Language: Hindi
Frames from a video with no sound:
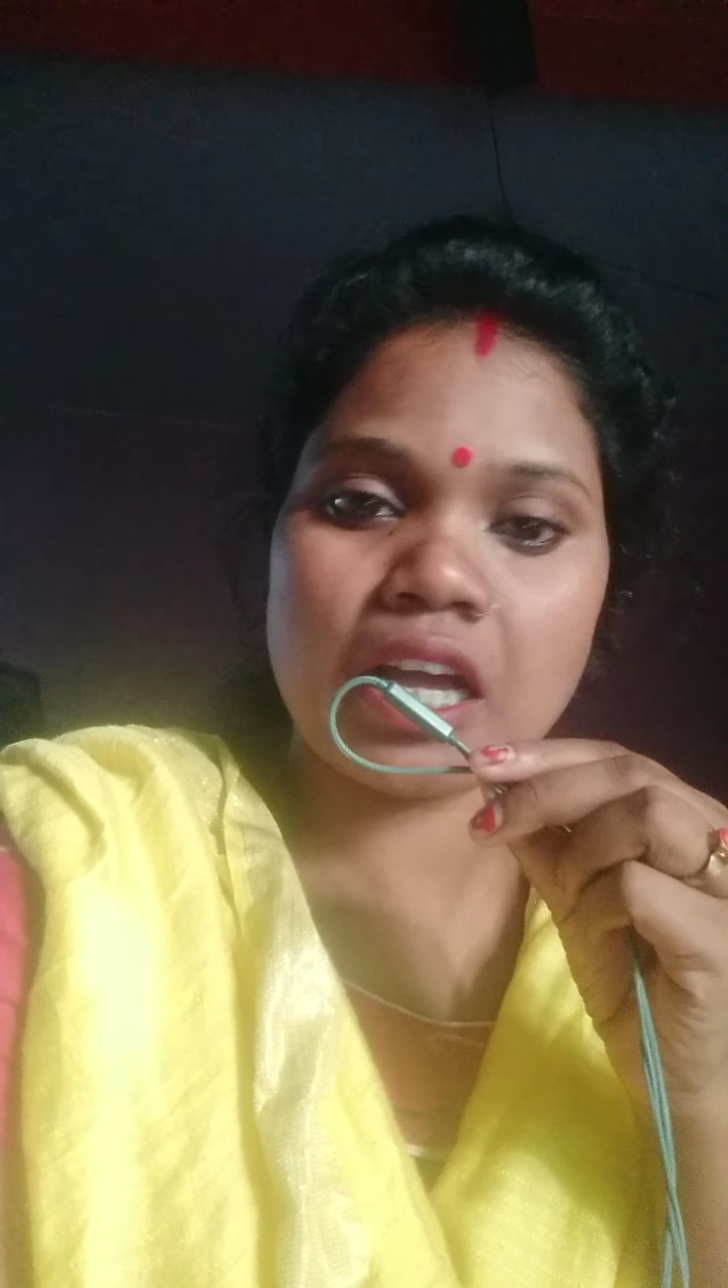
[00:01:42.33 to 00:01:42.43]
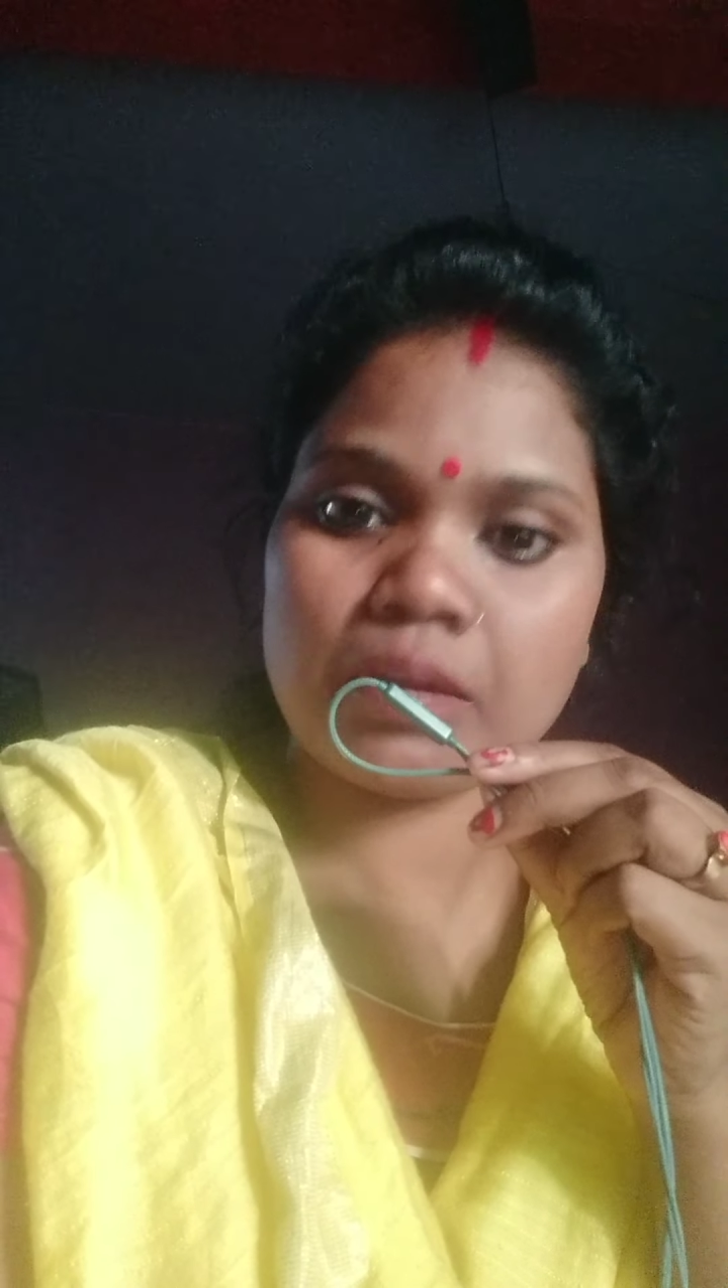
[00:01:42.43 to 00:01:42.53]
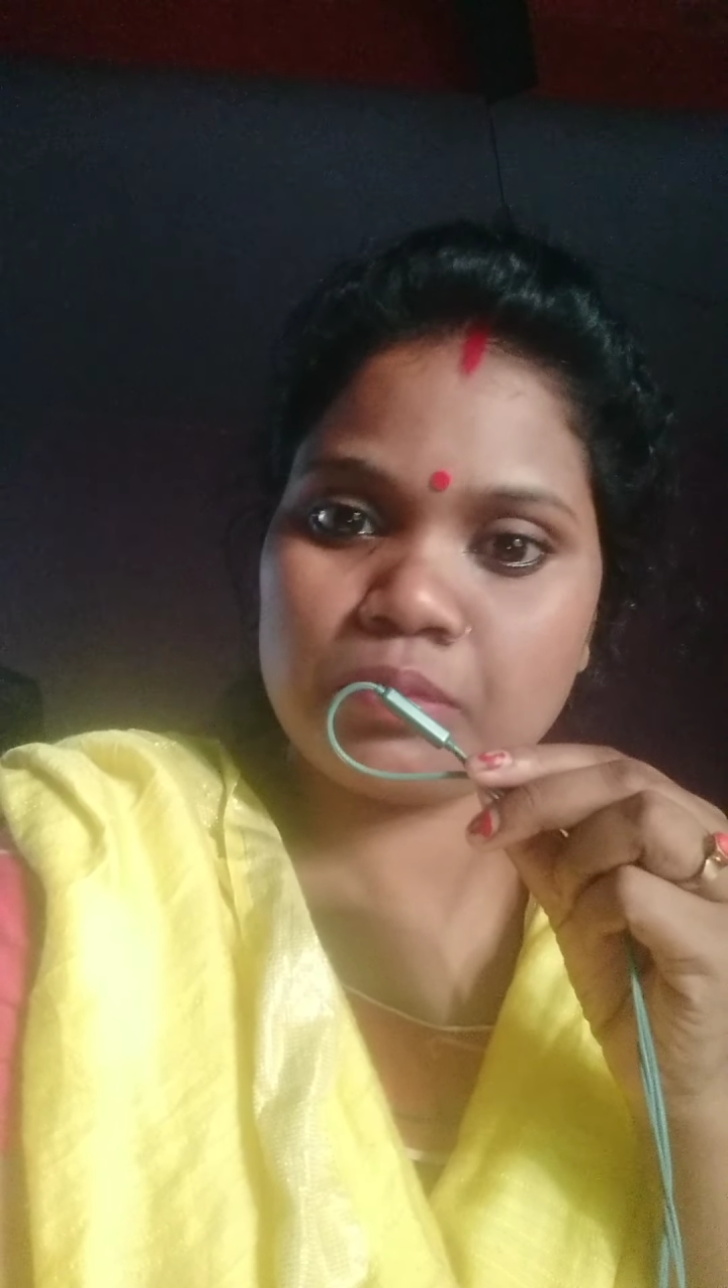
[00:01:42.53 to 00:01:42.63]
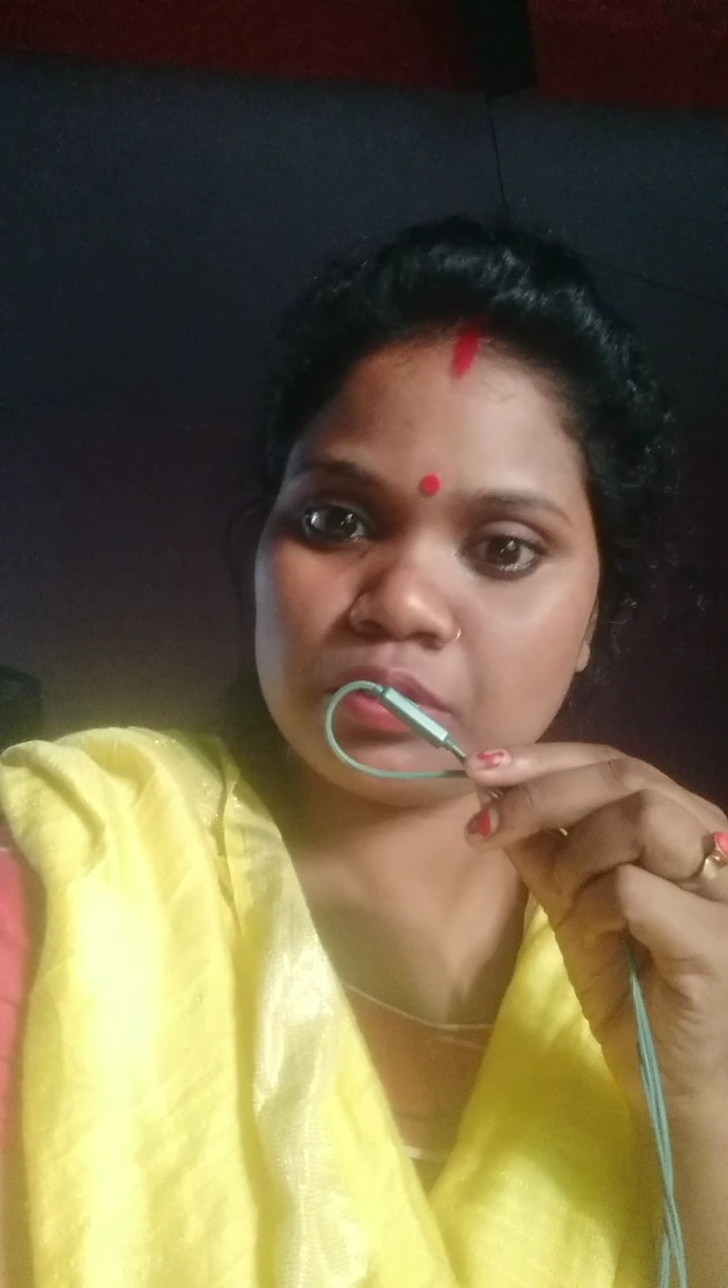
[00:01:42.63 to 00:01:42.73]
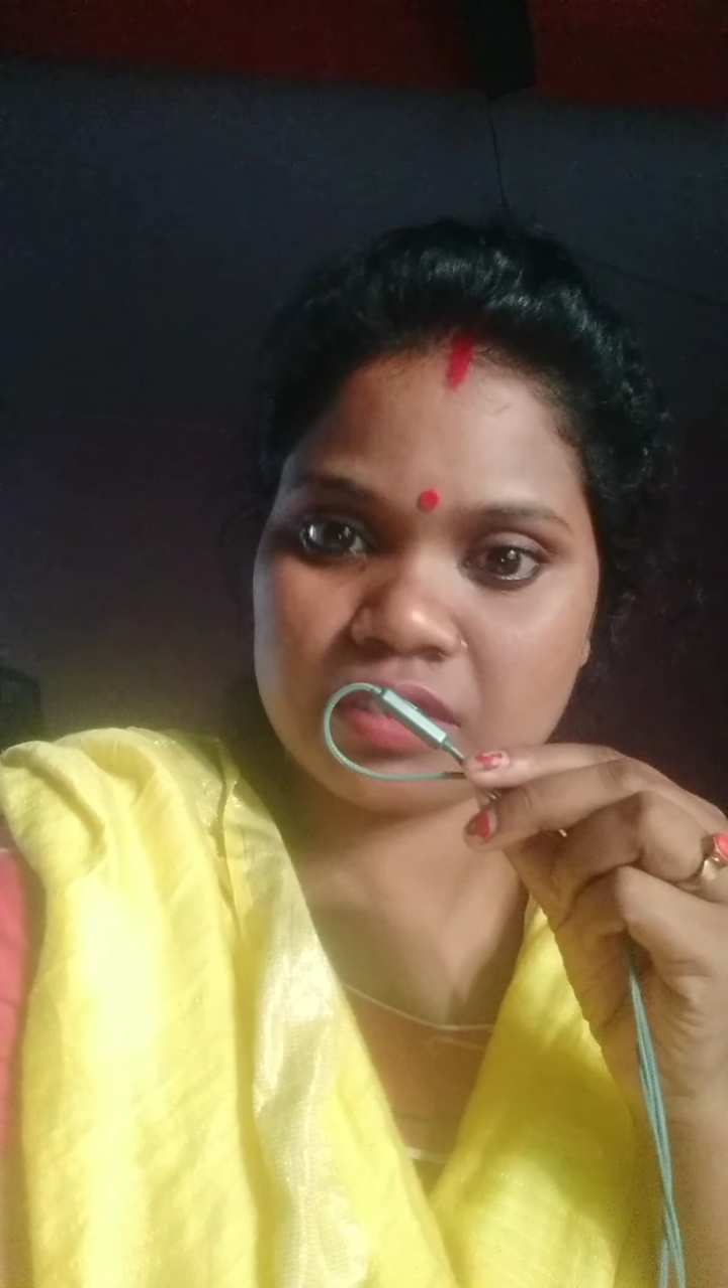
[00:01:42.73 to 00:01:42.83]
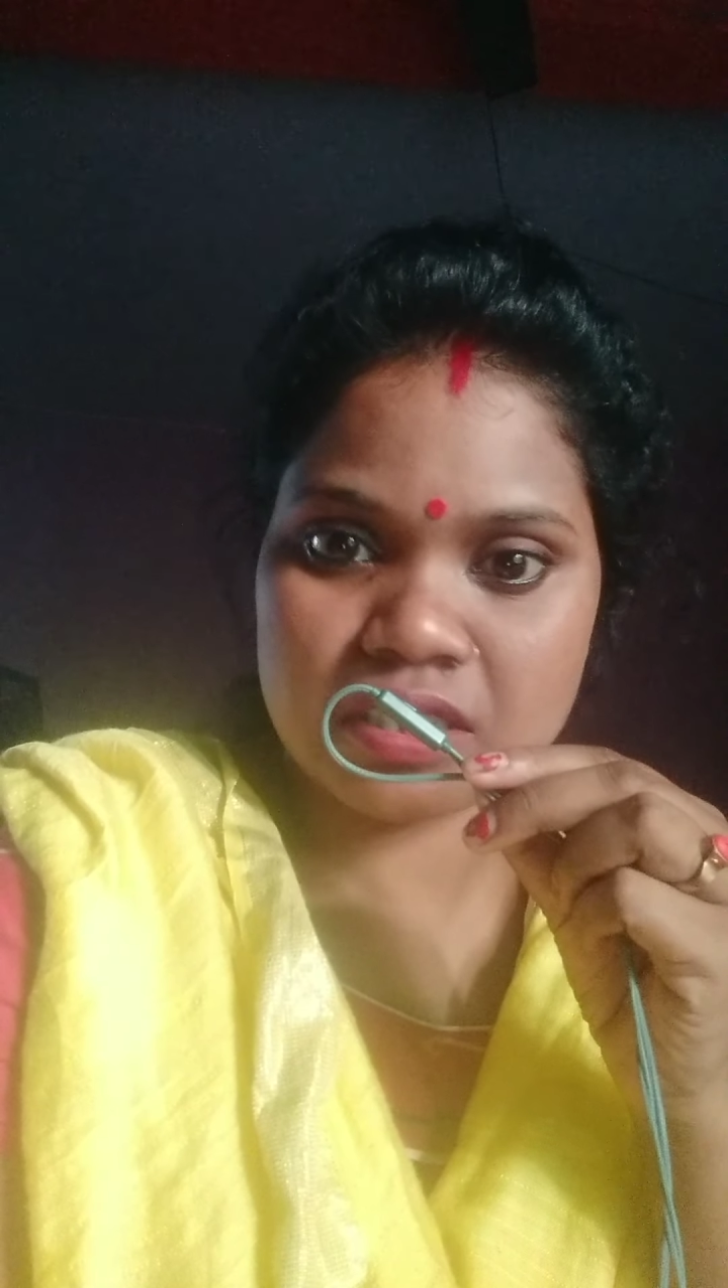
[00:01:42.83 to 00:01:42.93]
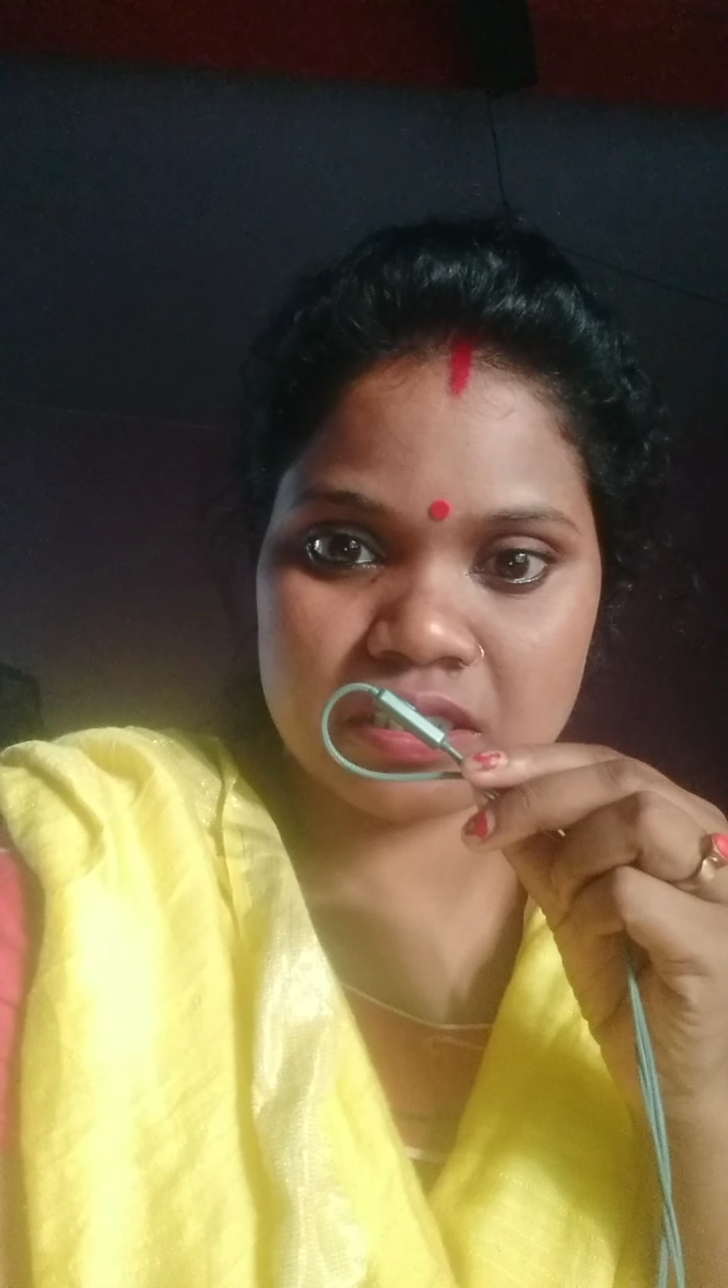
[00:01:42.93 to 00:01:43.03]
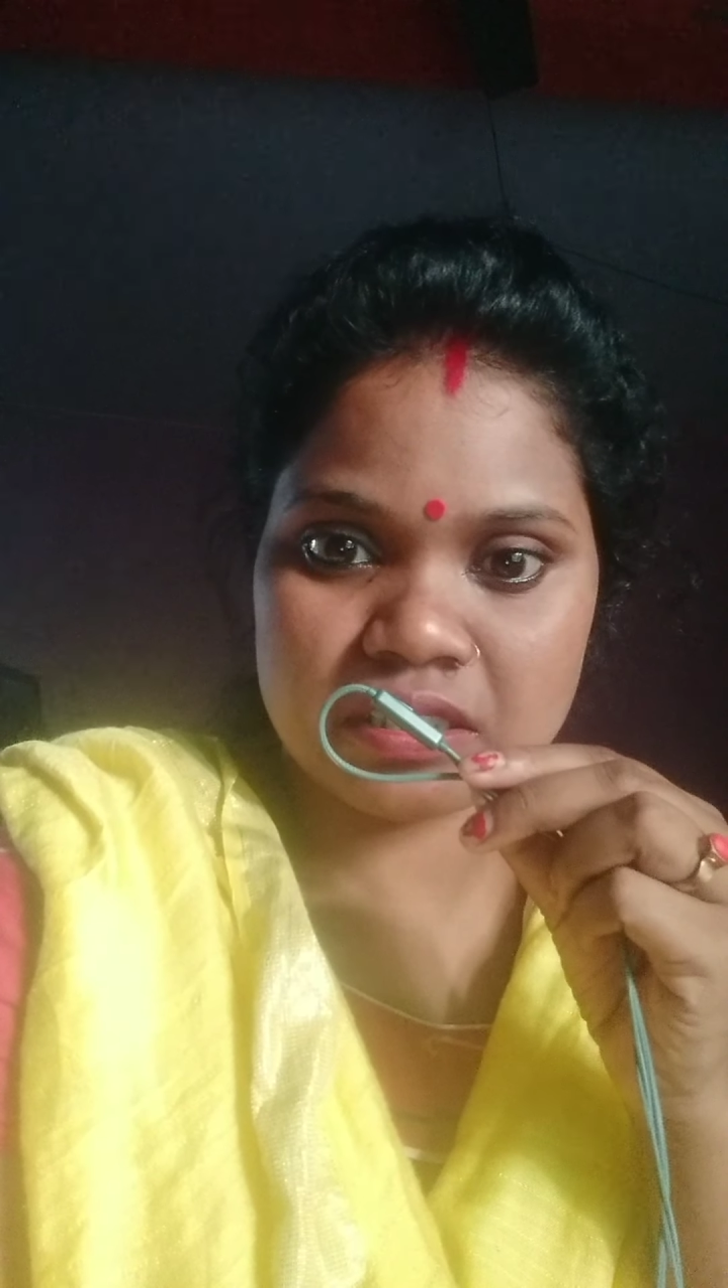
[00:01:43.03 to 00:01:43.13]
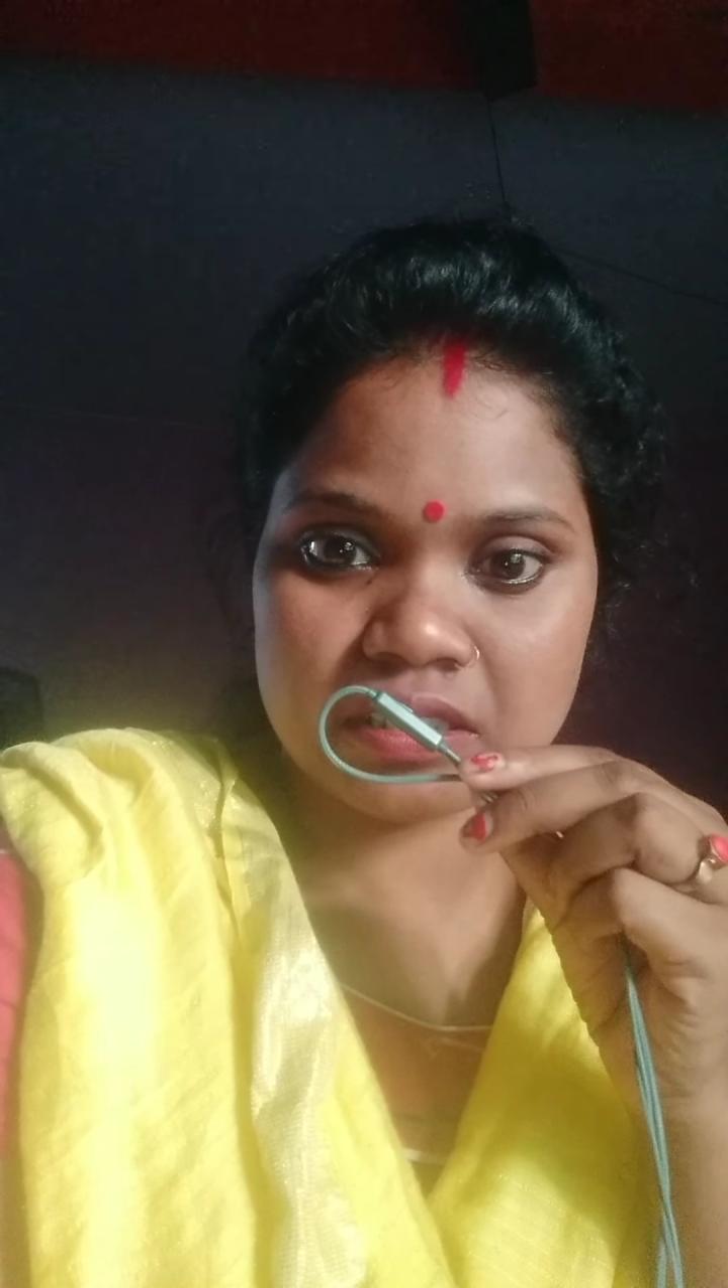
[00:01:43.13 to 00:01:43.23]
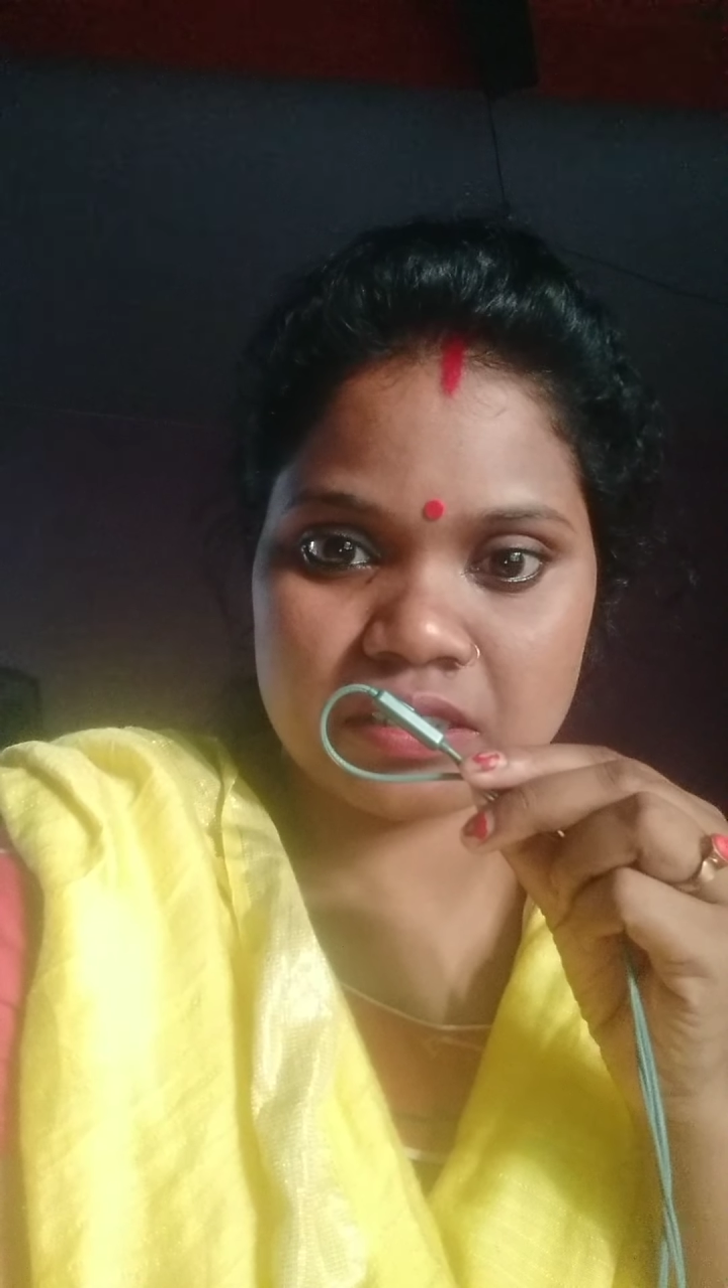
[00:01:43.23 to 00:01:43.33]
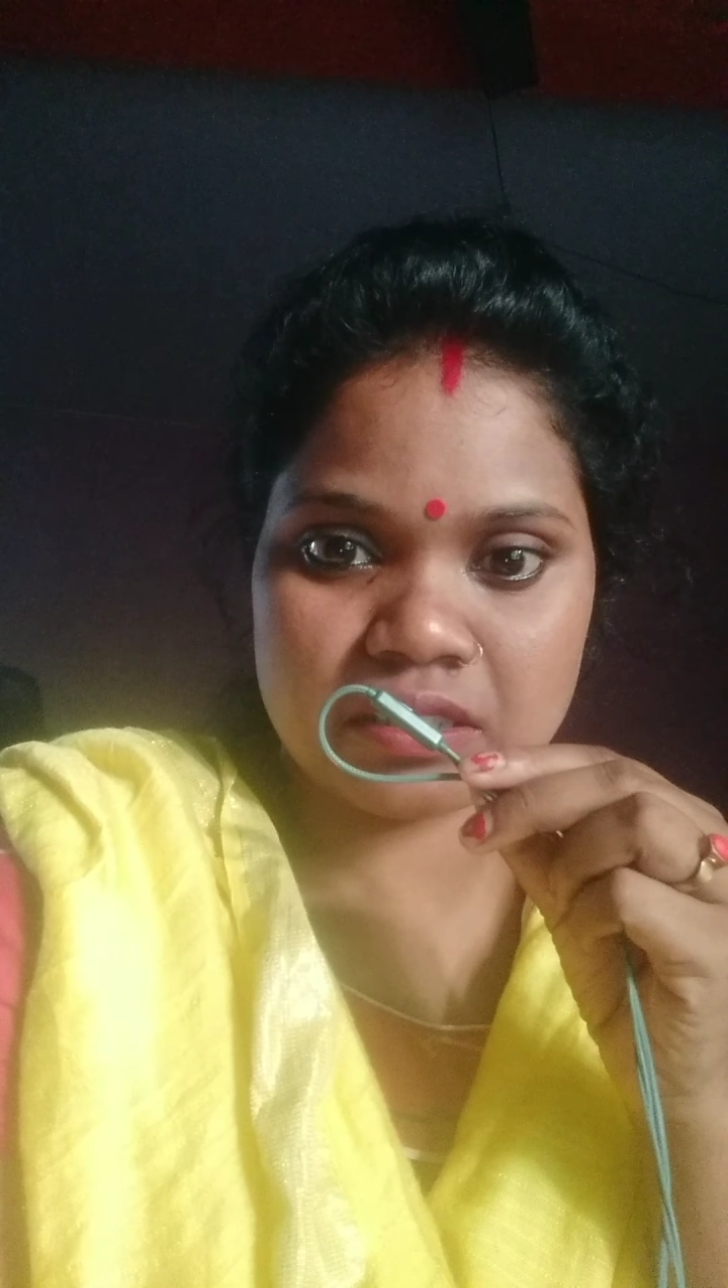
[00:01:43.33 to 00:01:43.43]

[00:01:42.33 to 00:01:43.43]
अपलोड कर देता